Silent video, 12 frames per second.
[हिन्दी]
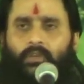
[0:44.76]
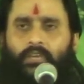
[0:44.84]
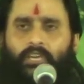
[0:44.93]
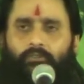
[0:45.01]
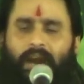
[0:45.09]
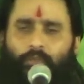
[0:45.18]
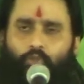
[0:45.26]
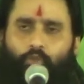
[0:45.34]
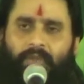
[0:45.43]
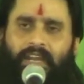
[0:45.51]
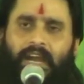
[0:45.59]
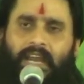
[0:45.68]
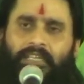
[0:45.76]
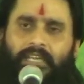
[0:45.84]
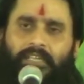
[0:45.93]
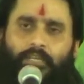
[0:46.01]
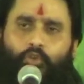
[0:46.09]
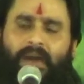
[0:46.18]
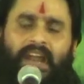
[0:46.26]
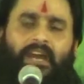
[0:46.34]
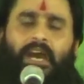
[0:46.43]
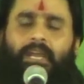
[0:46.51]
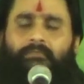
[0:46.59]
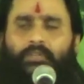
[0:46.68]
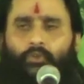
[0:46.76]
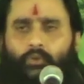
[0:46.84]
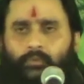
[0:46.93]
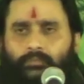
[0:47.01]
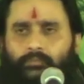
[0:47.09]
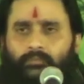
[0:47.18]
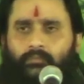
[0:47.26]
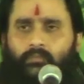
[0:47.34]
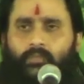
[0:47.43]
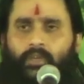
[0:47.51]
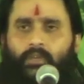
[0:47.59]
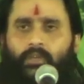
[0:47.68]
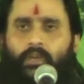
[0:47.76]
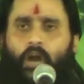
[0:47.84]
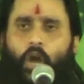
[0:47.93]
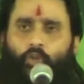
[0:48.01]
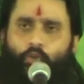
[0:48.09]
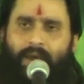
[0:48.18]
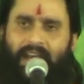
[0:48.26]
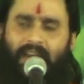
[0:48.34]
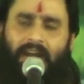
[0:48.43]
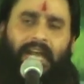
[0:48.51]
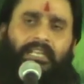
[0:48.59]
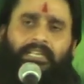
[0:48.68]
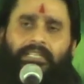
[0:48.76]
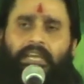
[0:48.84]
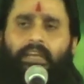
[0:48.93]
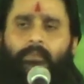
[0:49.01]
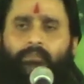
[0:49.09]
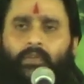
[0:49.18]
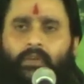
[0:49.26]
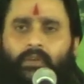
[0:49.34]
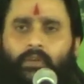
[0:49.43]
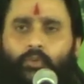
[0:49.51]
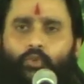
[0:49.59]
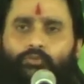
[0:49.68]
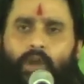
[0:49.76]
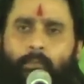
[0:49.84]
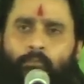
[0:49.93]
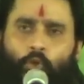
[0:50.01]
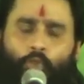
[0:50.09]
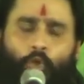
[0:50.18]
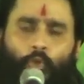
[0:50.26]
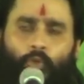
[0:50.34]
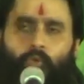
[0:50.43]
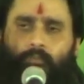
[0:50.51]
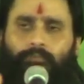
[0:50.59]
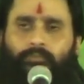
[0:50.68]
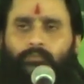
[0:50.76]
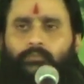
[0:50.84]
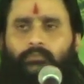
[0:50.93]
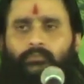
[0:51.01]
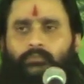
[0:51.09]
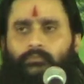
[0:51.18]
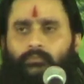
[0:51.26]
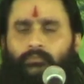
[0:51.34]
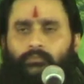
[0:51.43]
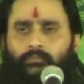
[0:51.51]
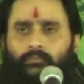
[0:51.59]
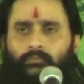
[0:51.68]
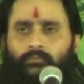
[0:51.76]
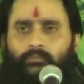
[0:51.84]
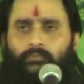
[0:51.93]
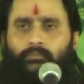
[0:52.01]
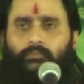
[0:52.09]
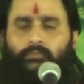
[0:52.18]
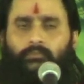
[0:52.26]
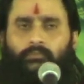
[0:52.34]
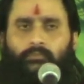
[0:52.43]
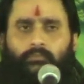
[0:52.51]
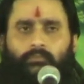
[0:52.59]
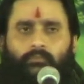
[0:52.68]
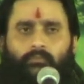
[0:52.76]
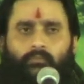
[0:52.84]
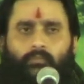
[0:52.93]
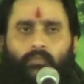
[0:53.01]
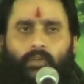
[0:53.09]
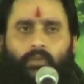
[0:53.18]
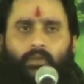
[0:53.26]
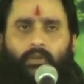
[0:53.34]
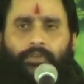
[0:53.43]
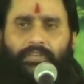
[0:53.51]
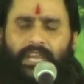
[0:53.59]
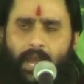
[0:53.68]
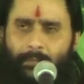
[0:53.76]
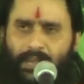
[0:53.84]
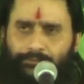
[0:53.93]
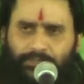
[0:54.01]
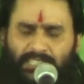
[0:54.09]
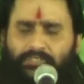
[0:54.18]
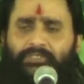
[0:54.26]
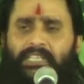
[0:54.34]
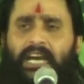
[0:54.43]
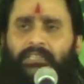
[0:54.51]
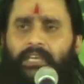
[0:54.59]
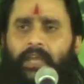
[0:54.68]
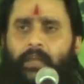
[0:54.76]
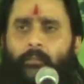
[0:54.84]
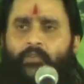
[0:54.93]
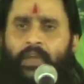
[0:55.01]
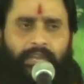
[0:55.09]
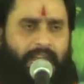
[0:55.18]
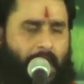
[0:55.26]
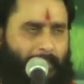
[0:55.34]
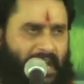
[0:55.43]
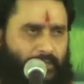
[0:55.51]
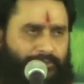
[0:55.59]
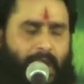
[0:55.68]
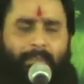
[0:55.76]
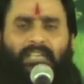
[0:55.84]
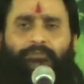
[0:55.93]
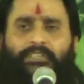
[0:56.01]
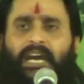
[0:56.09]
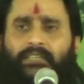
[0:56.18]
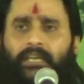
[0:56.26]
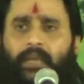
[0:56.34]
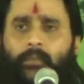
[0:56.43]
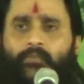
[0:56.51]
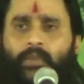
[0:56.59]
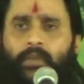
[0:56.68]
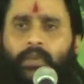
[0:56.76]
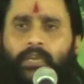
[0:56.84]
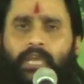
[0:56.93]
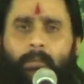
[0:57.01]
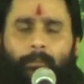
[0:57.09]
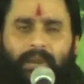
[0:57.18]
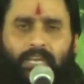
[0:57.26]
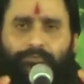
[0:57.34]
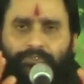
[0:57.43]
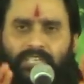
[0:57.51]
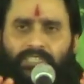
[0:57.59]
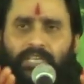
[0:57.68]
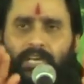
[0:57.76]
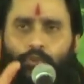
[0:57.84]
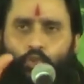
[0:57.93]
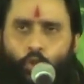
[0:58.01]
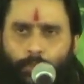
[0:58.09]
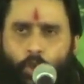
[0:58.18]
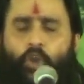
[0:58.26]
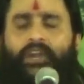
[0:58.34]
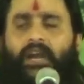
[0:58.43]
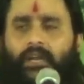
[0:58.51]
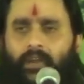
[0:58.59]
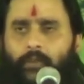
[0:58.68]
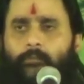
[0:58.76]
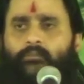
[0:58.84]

कि इस बार तो तुमने गाली दे दी दोबारा गाली मत दो और दोबारा गाल दी दे तो उसका मुंह तोड़ दो बोलो सतगुरु भगवान की जय ये हमें शक्ति सिखाती है ये हमारी सामर्थ्य सिखाती है कि हम अपनी शक्ति का दुरुपयोग ना करें